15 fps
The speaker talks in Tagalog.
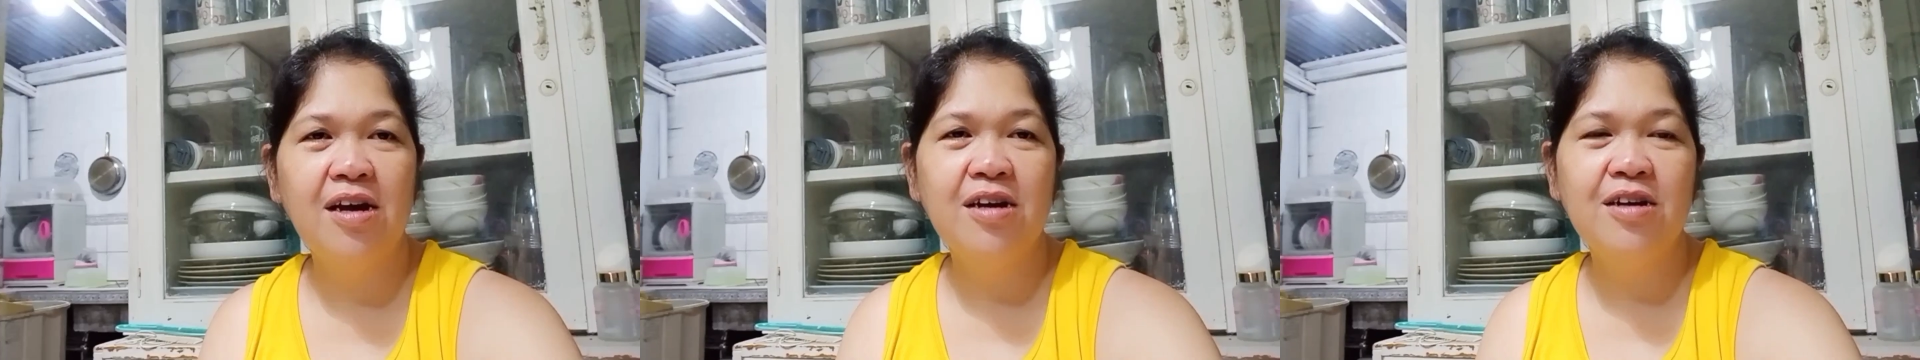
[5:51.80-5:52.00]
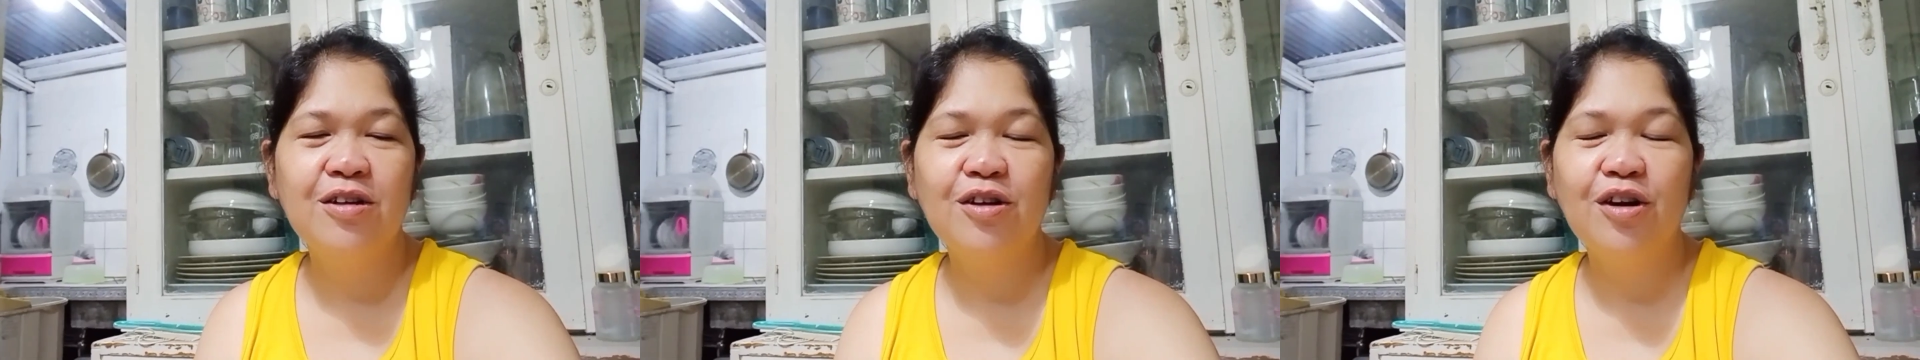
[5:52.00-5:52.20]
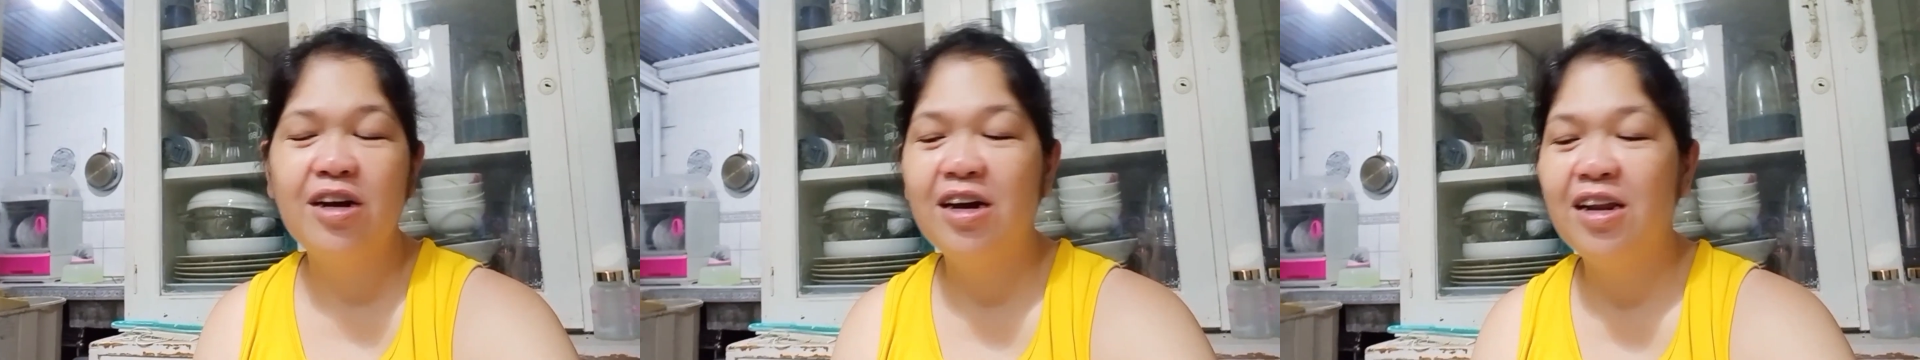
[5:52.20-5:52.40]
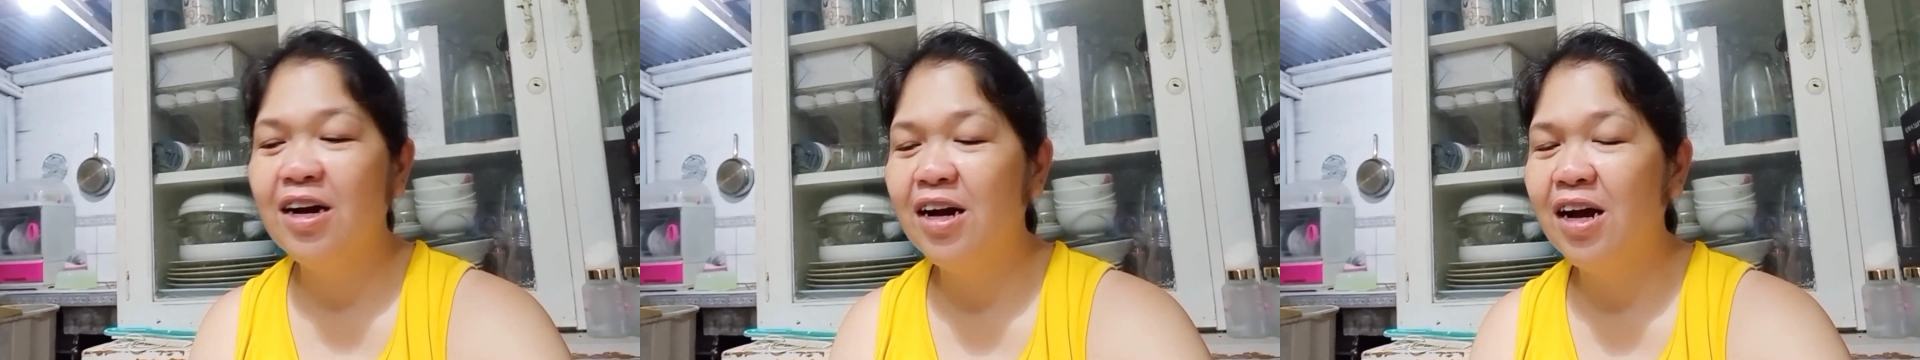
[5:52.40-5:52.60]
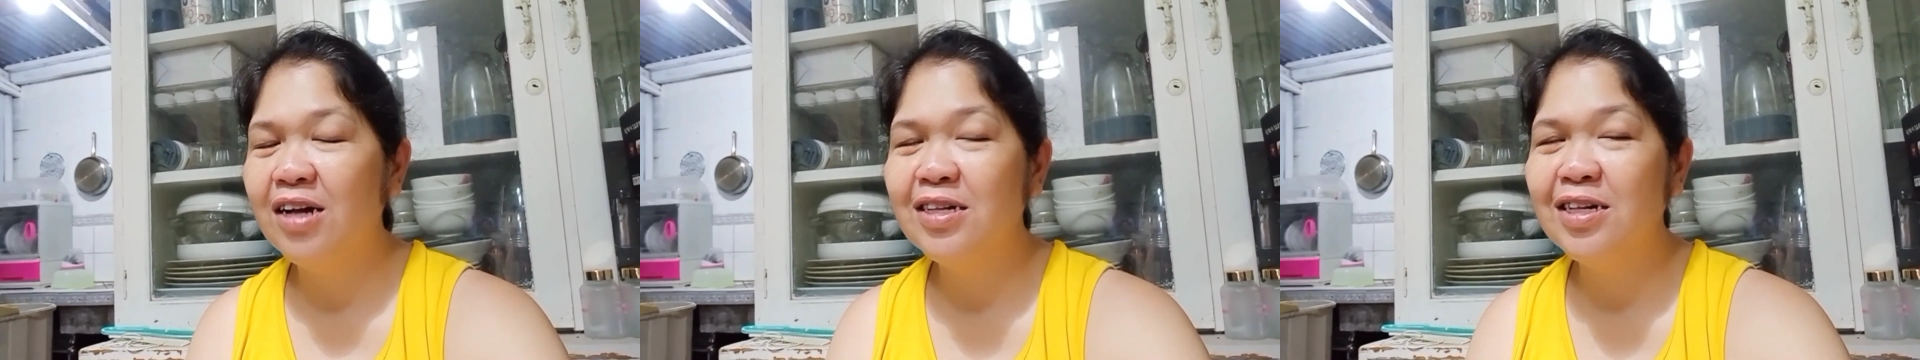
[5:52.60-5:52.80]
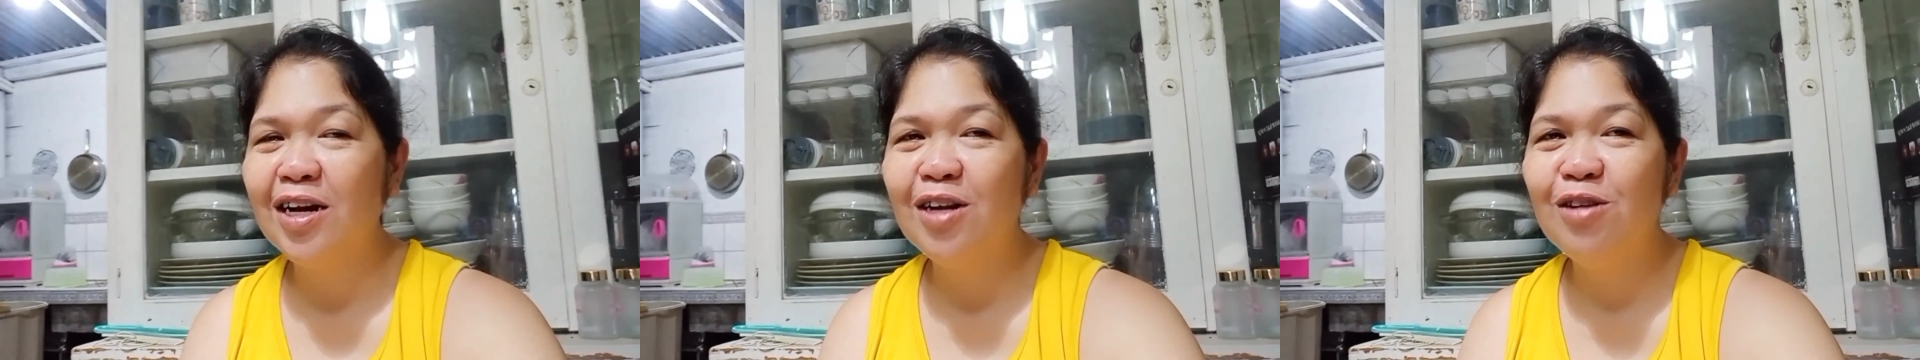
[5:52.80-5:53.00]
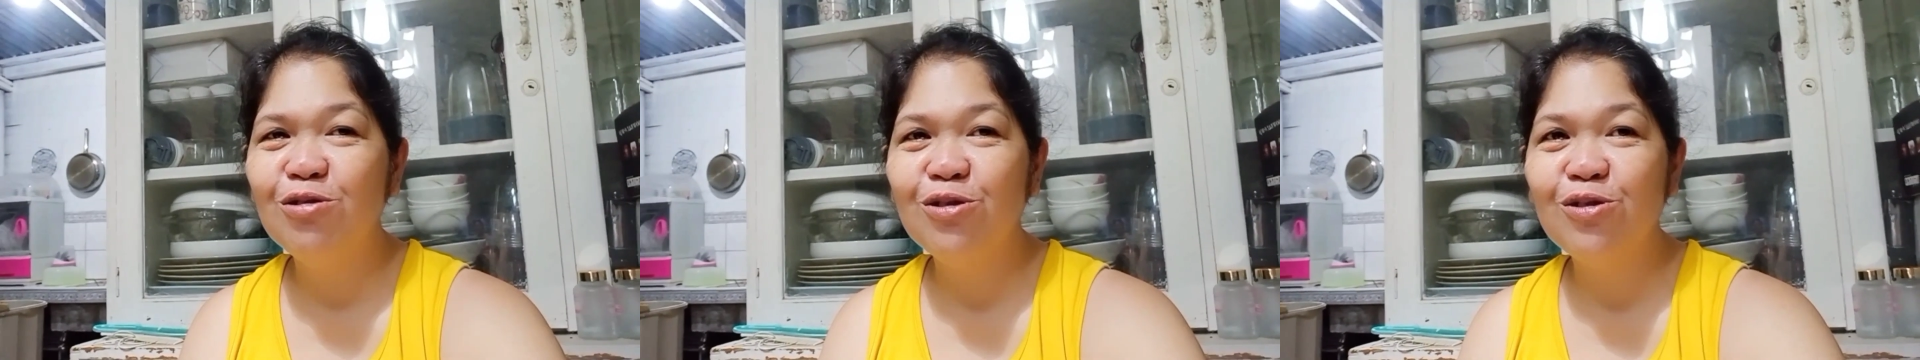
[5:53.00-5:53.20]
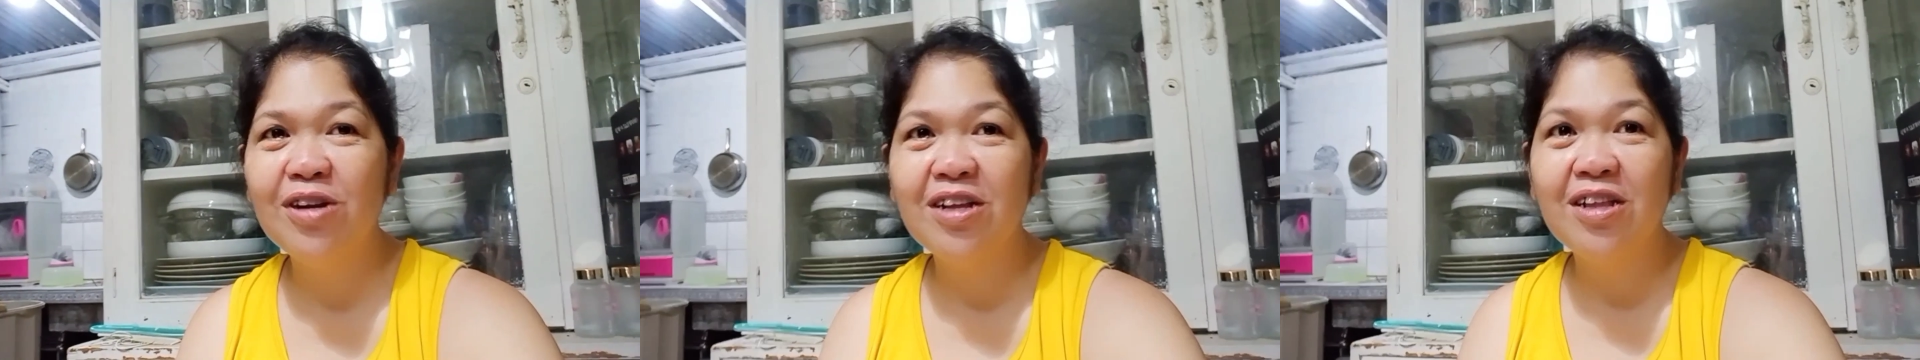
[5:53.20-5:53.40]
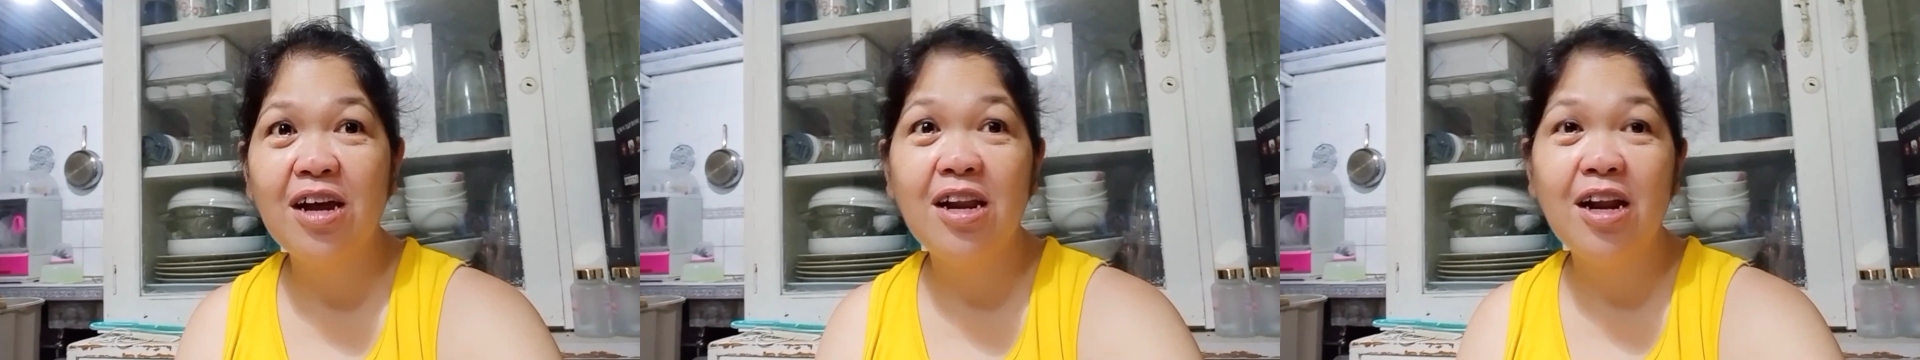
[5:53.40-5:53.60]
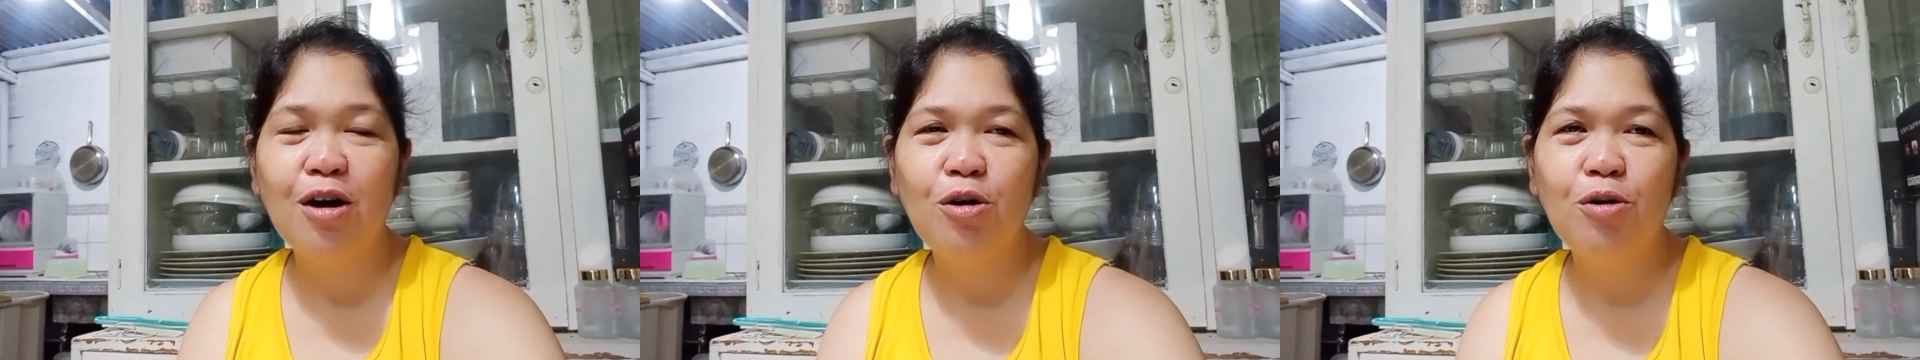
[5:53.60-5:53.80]
Kaya na guys, nakaluto na tayo,
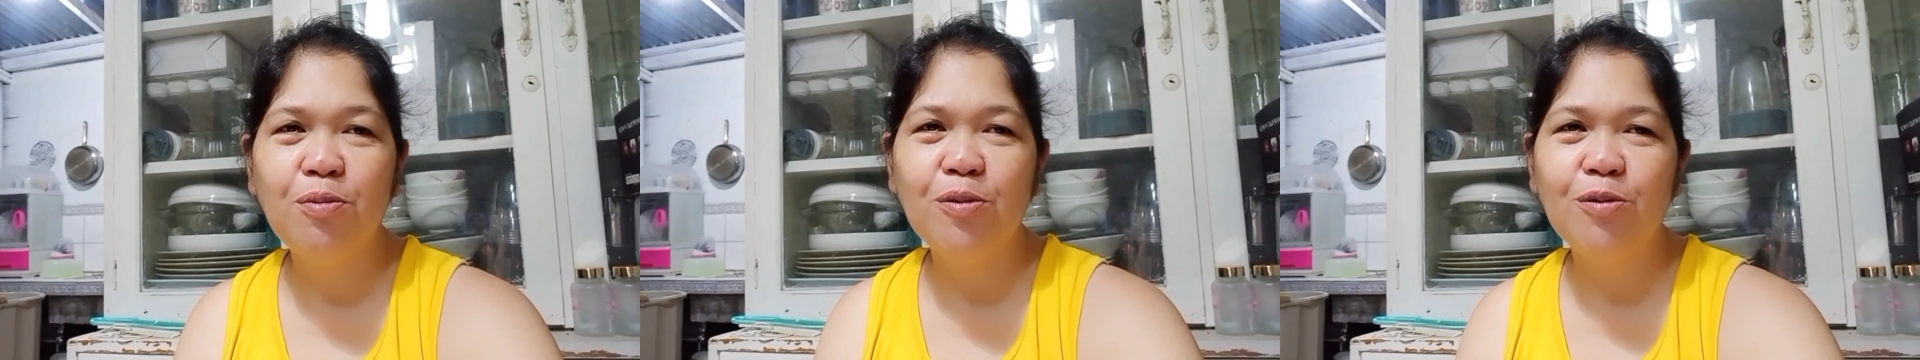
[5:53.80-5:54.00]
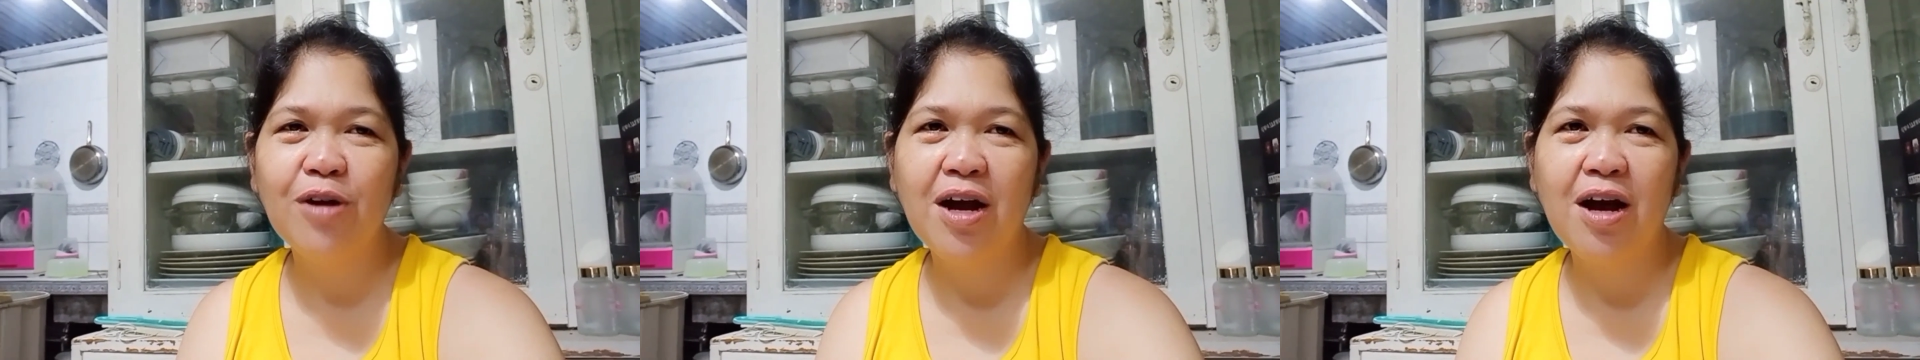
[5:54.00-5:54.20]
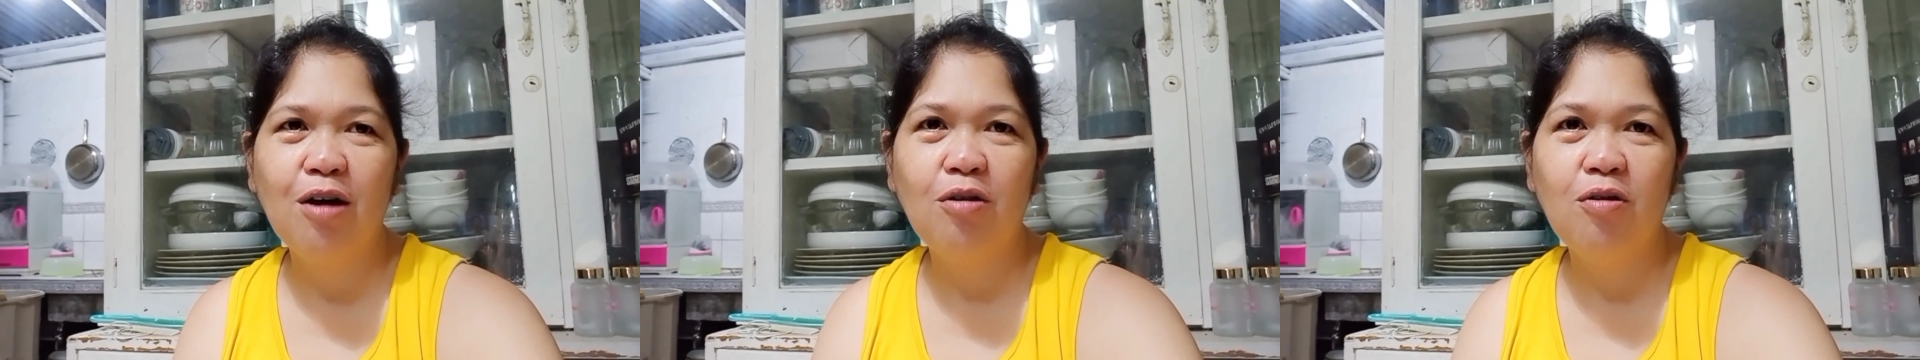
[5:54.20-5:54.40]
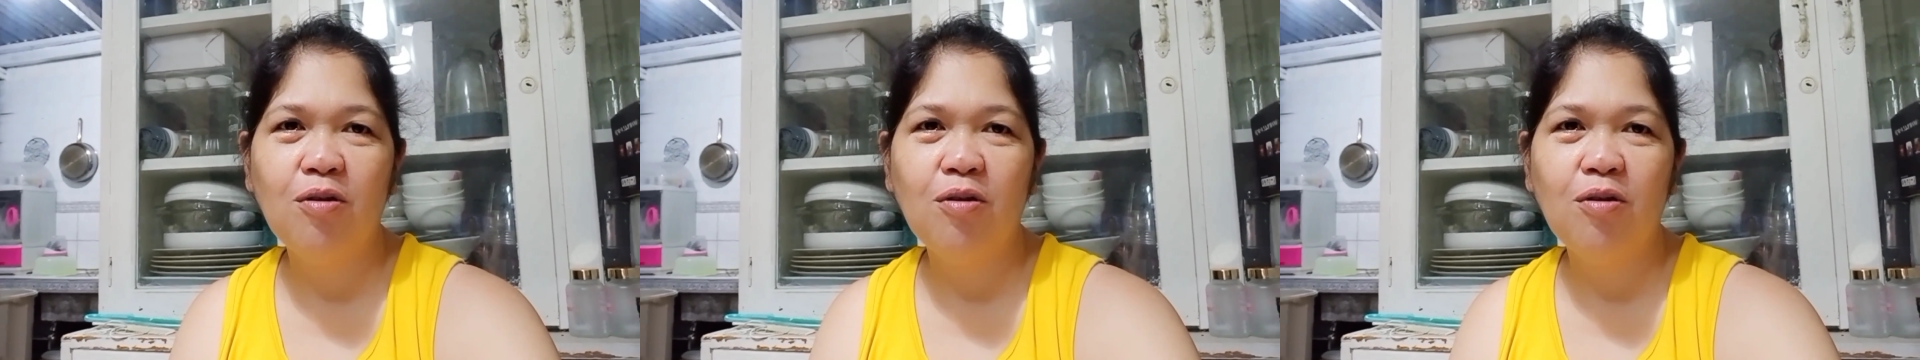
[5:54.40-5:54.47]
nakaupo na ako.